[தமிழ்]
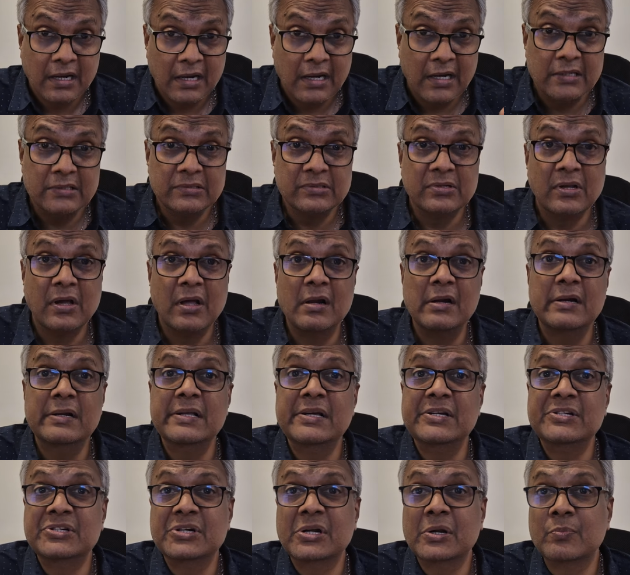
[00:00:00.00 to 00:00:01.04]

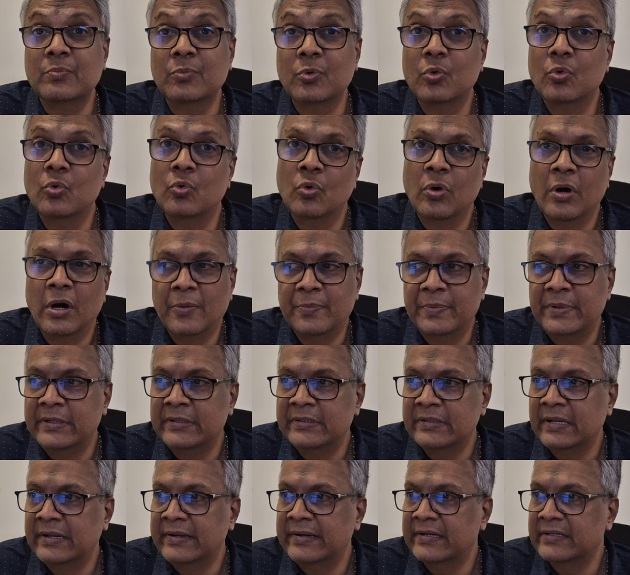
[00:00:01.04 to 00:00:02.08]
கன்சாலடேஷன் மூவ்
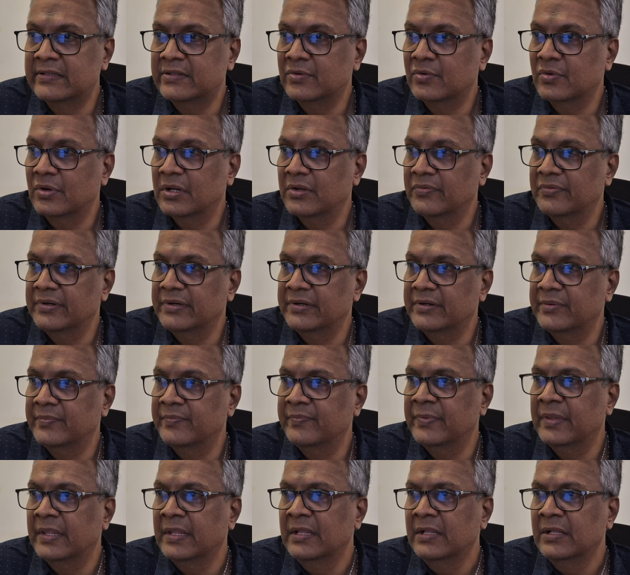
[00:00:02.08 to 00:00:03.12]
அப்படின்னு தான் எடுத்துக்கொள்ள வேண்டும்
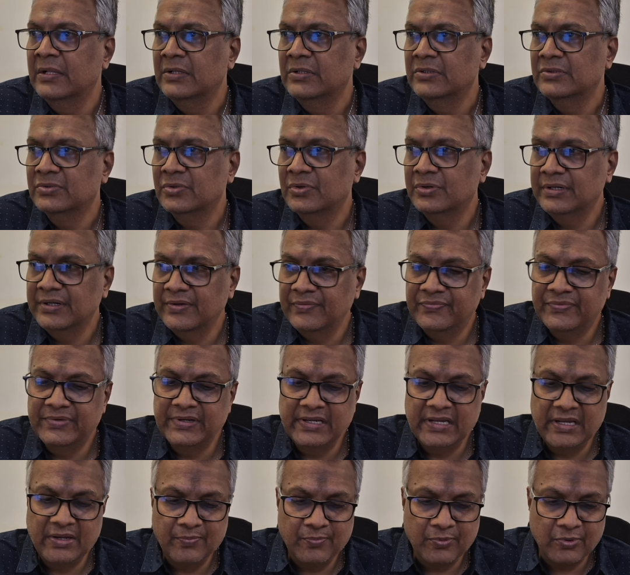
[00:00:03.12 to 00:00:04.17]
ஸோ
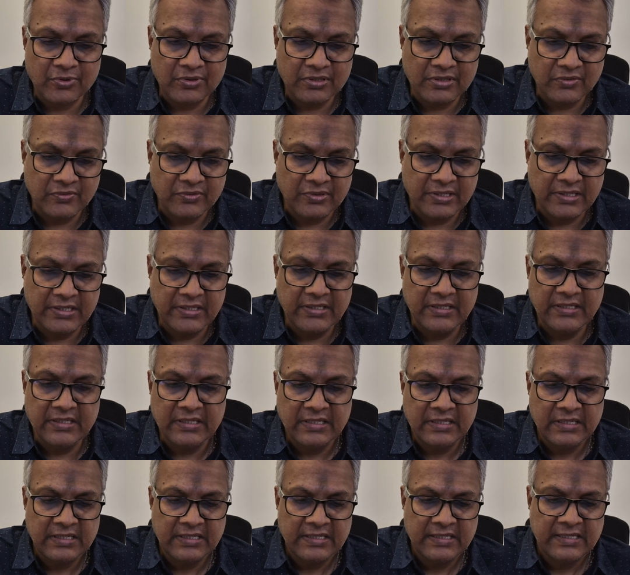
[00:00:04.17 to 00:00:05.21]
நிஃப்டியை பொறுத்தவரை
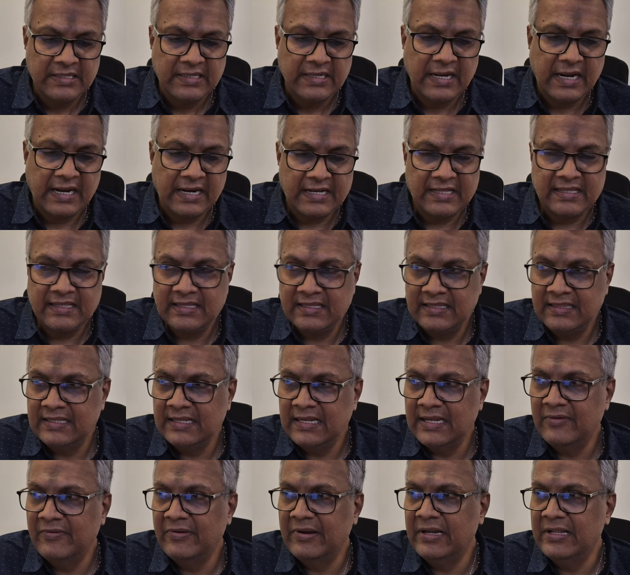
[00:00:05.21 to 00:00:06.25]
அடு இந்த
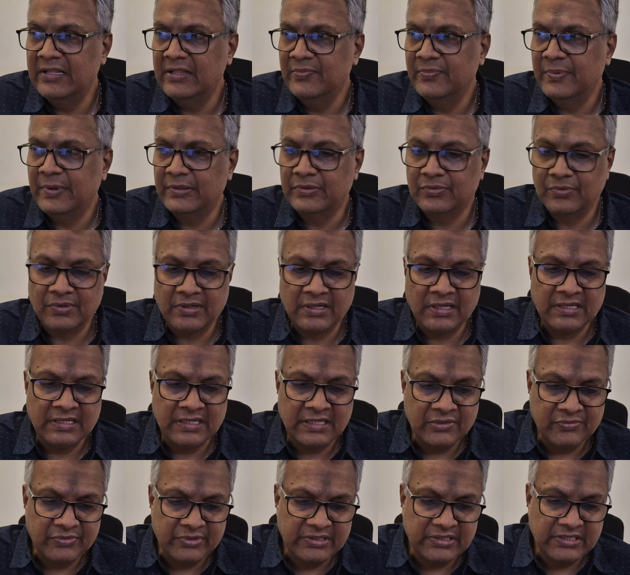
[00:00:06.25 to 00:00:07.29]
லெவல்லேருந்து பார்த்தோம்னா
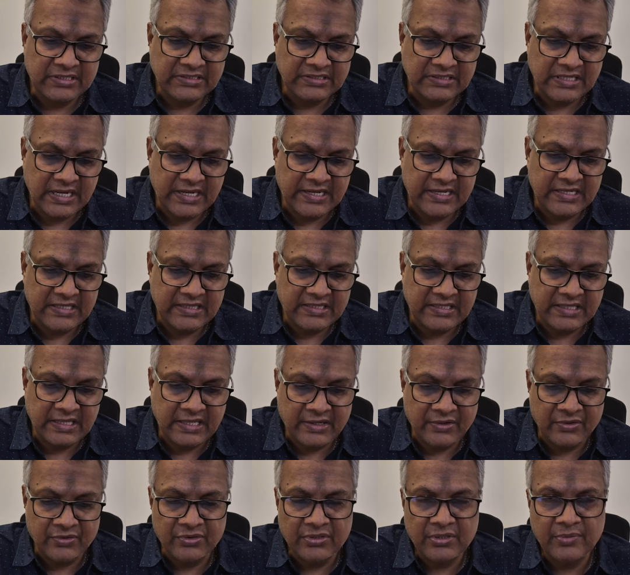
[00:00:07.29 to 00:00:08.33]
இருபத்தஞ்சாயிரத்தி
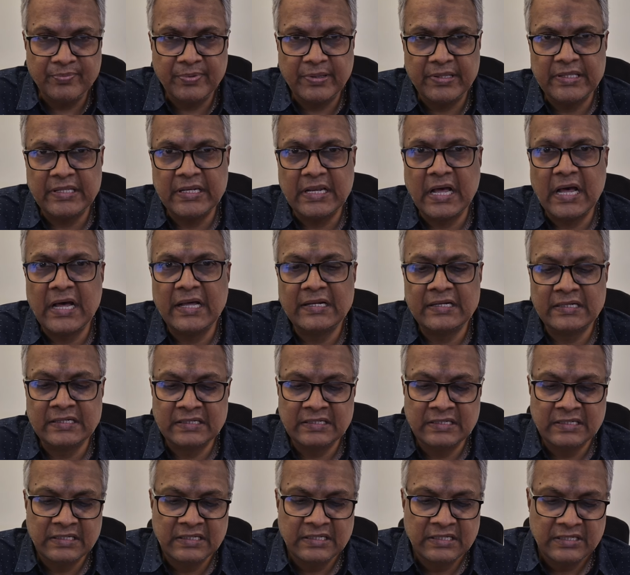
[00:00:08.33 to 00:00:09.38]
இரநூத்தி பதினாறு
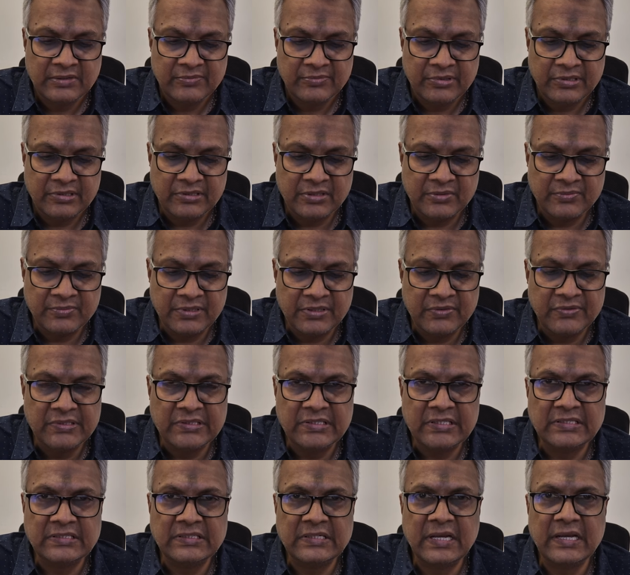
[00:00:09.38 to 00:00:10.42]
மற்றும்
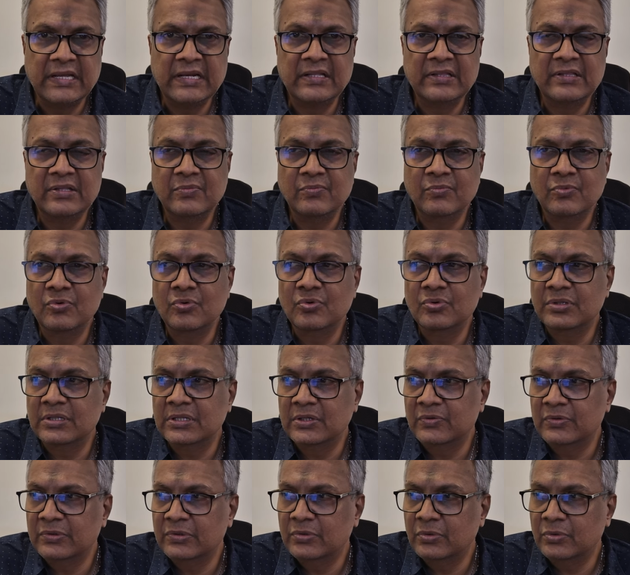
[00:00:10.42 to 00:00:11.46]
இருபத்தஞ்சாயிரத்தி முந்நூற்றி
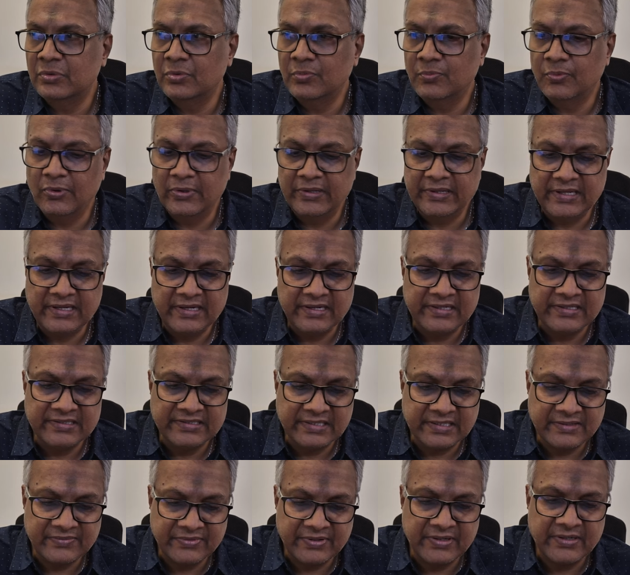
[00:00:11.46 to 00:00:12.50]
இருபத்தொன்று புள்ளி ஏழு
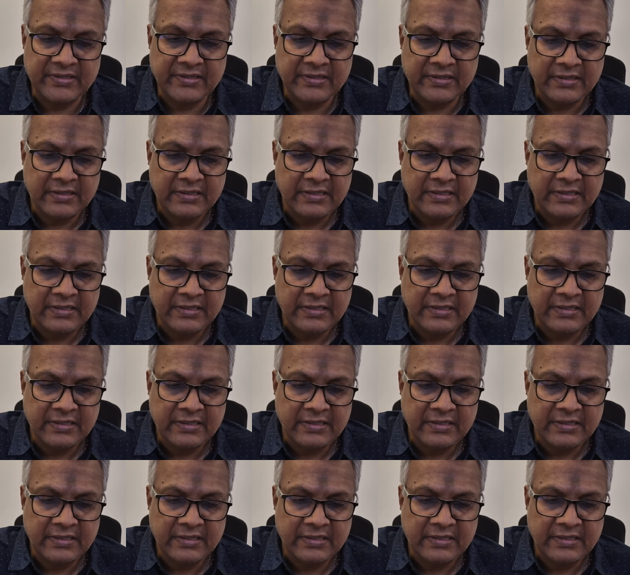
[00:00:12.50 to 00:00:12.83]
சைஃபர்